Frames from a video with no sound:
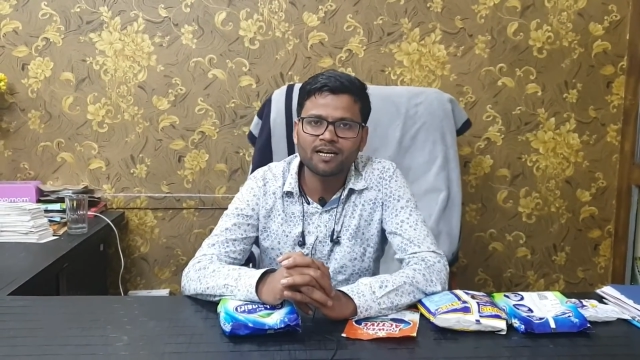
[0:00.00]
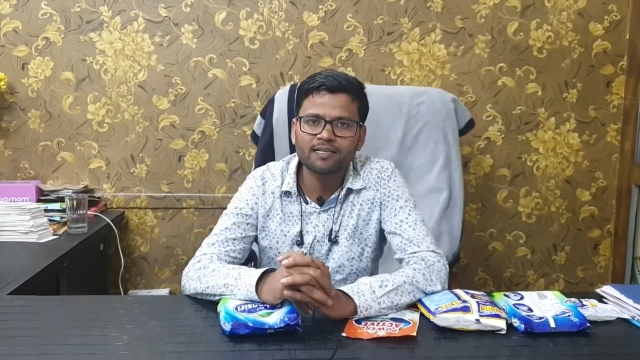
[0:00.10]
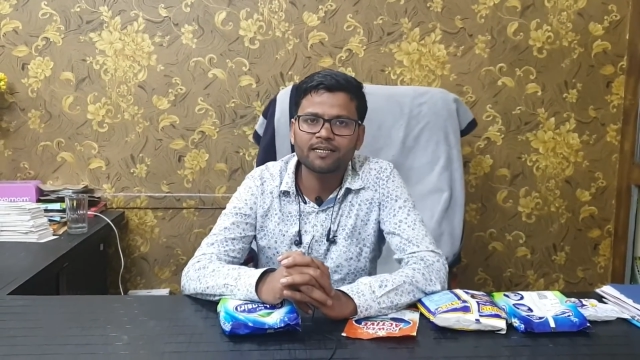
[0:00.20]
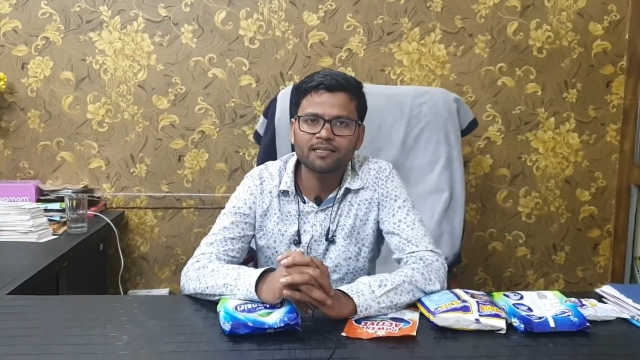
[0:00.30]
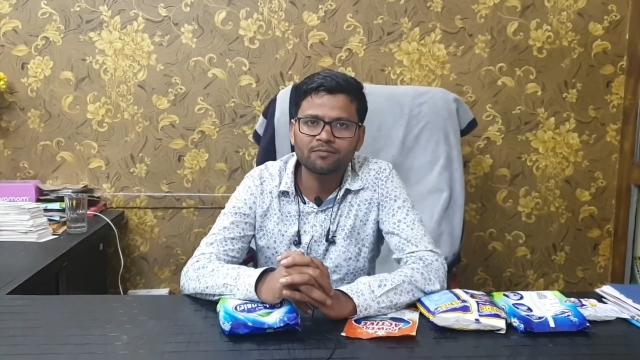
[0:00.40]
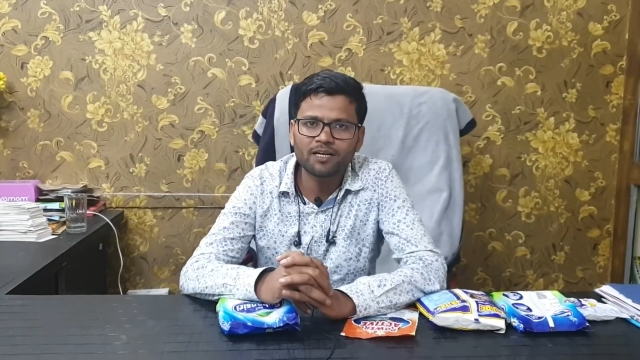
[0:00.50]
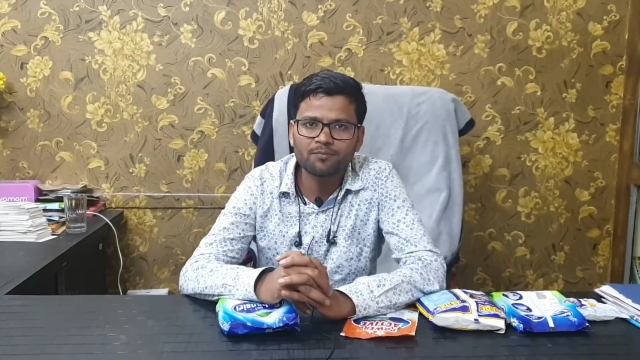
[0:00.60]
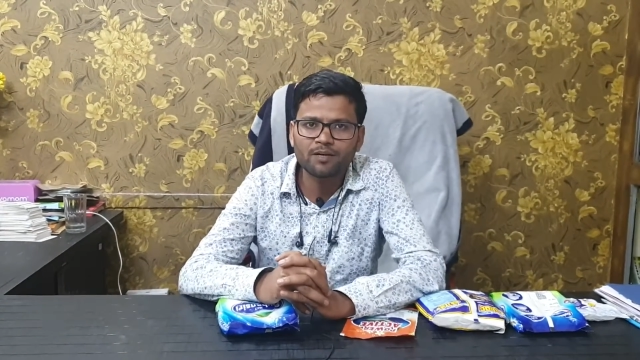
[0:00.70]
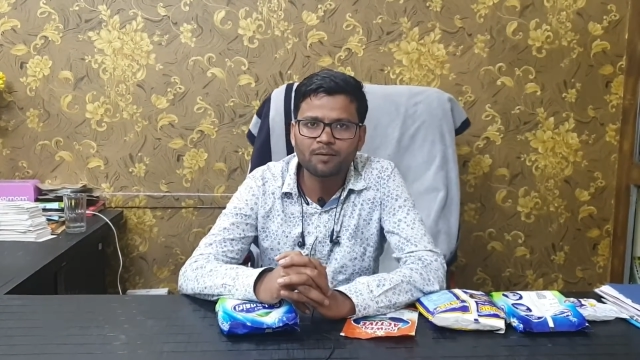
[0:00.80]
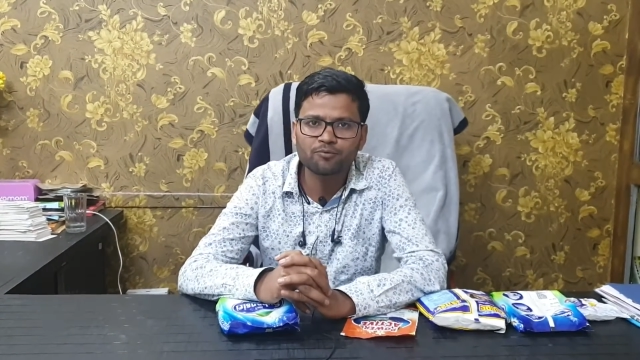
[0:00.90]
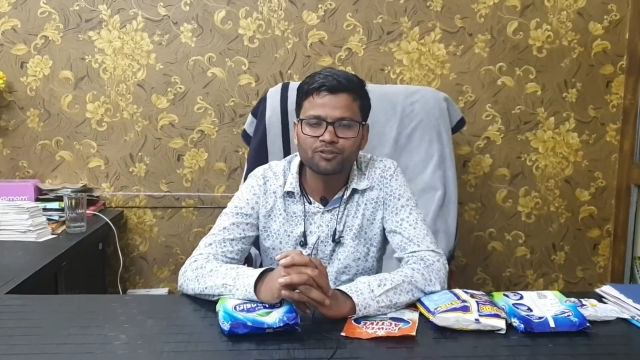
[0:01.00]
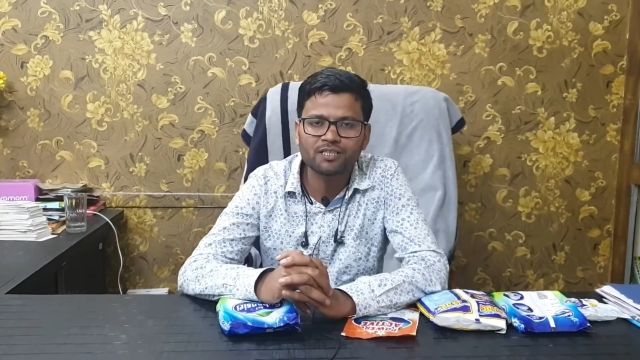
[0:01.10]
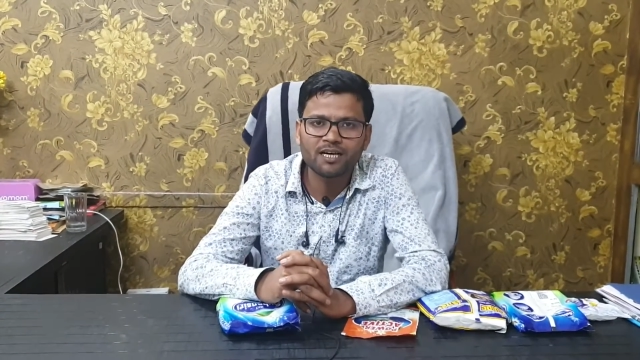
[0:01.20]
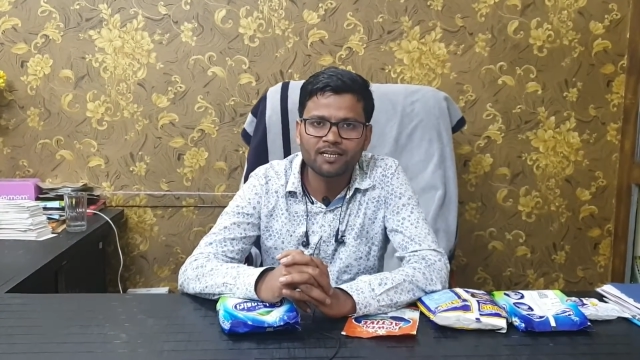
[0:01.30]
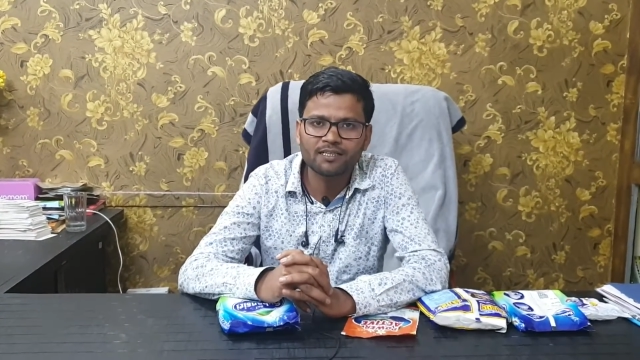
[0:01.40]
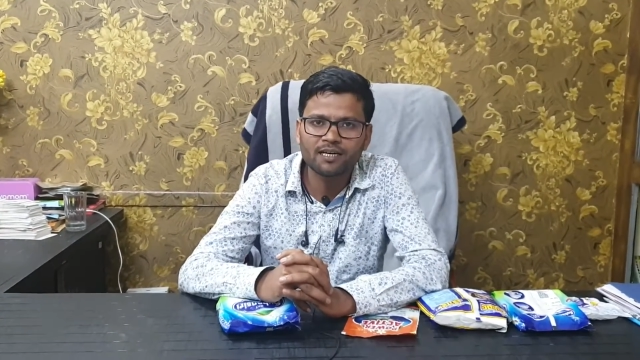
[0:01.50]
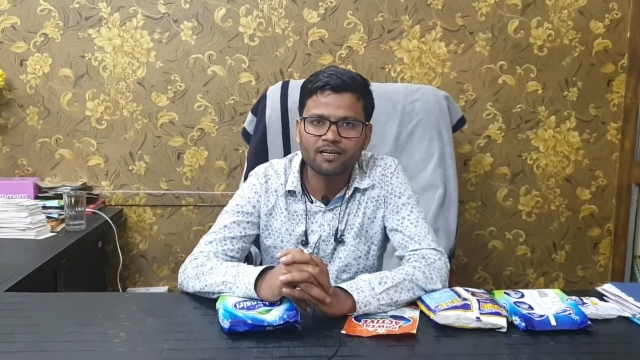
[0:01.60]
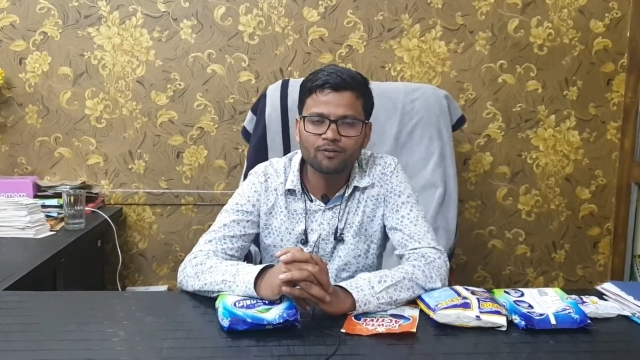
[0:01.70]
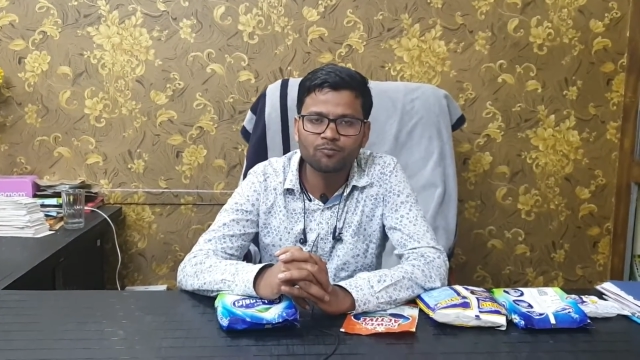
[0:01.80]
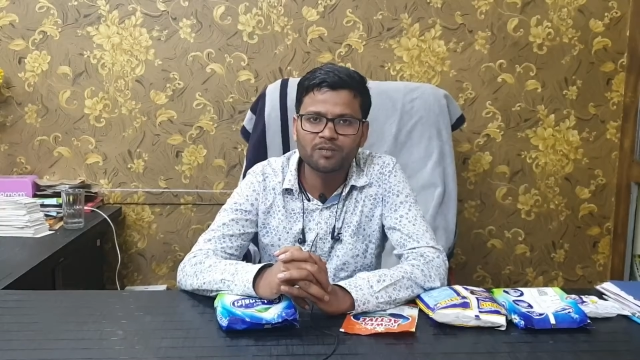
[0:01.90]
आइडिया के बारे में आपको सिखाने जा
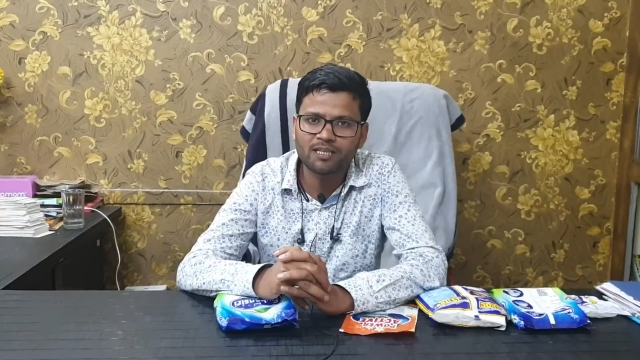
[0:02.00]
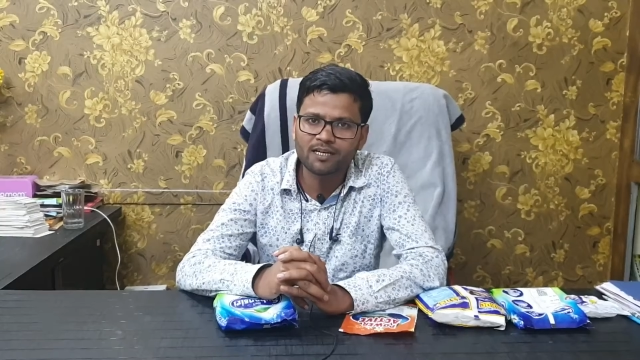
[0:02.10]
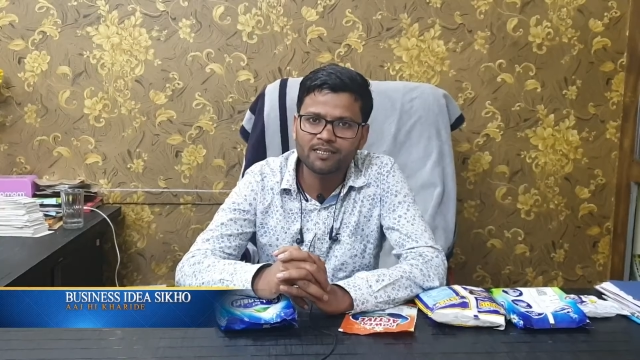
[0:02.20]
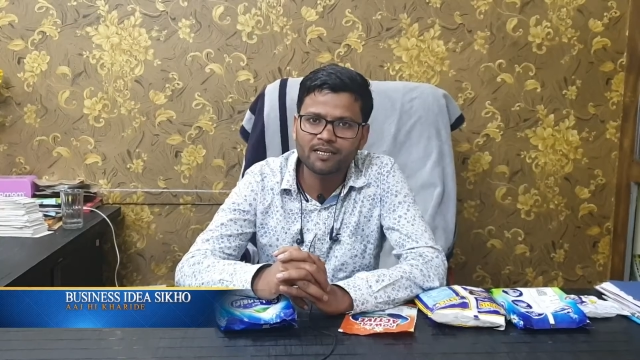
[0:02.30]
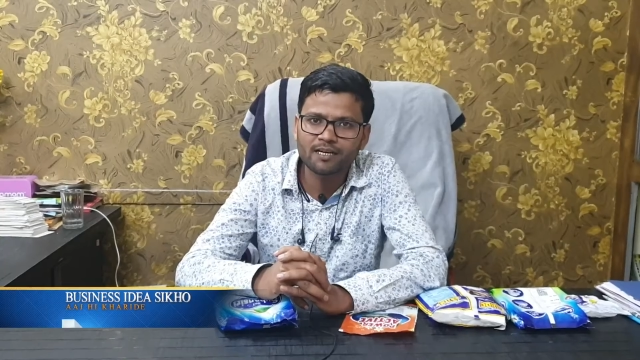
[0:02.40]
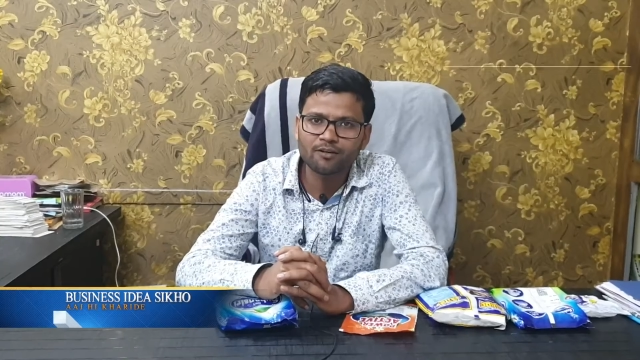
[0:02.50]
रहा हूँ बताने जा